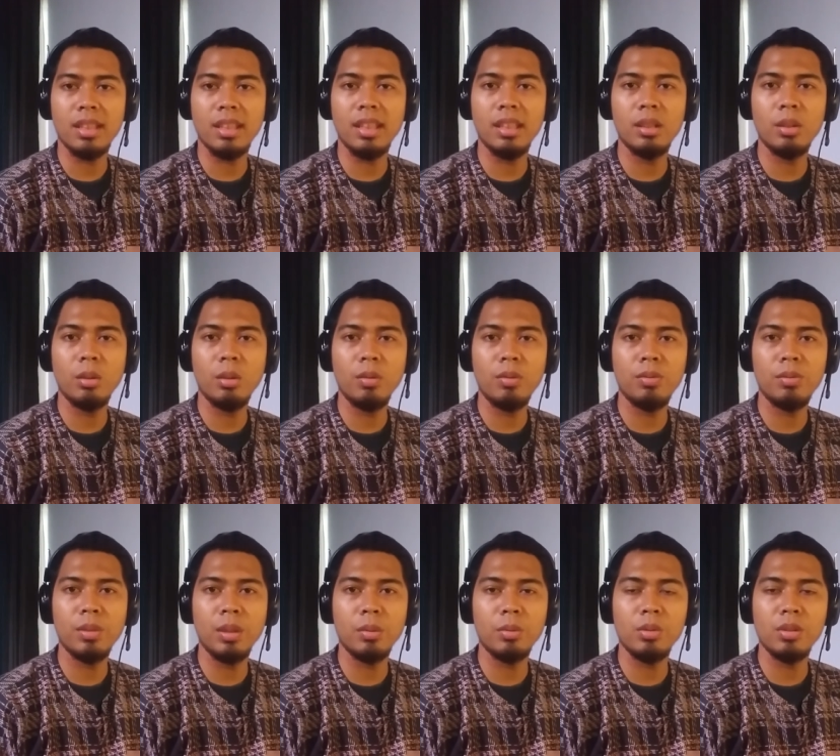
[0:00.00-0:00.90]
itu
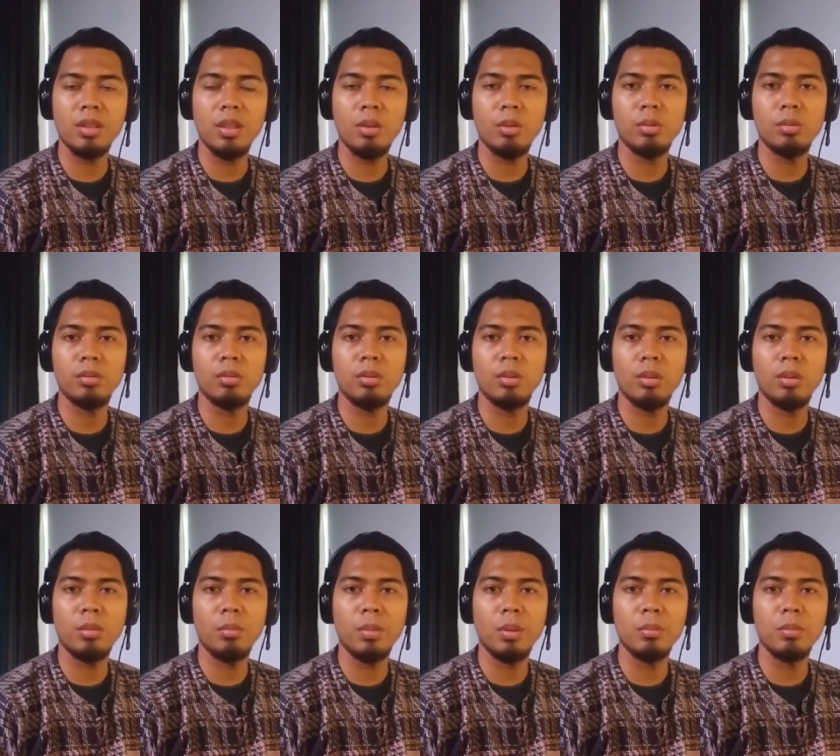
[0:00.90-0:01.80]
berfungsi
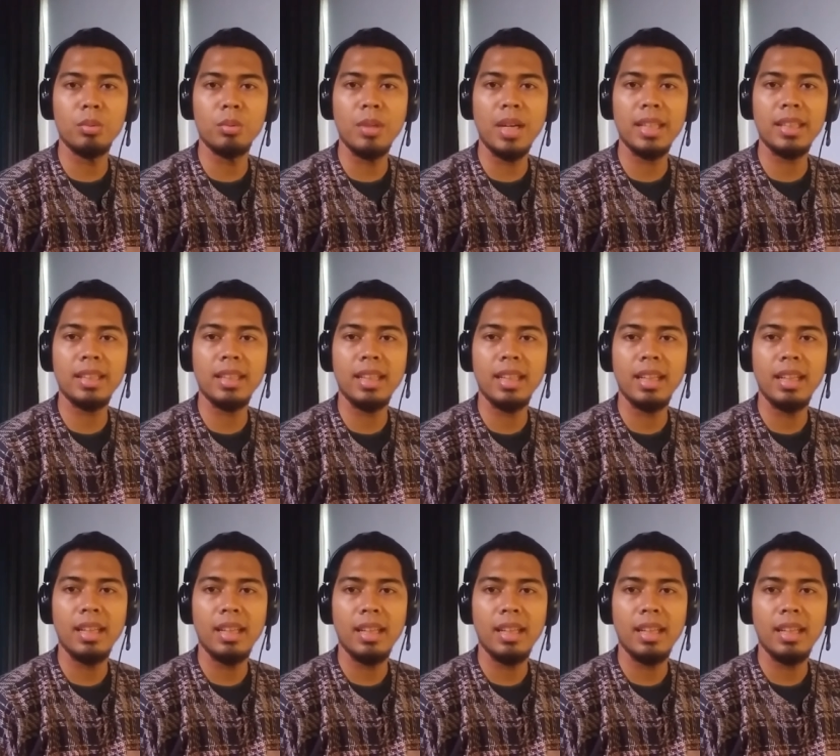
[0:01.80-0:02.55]
untuk membuat